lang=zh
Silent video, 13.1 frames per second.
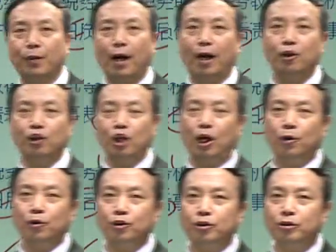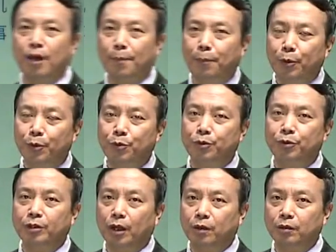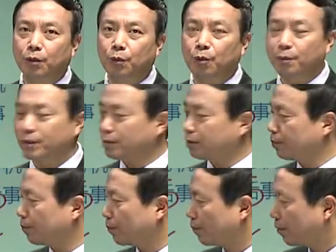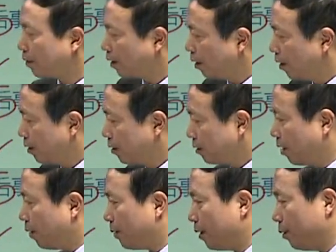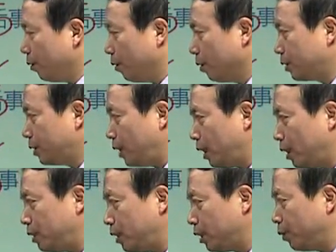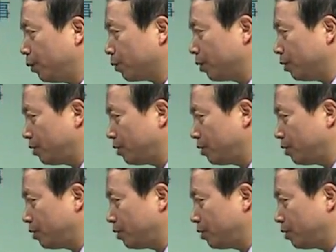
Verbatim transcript: 款啊！日后事项不允许调整货币资金。商品入库借记库存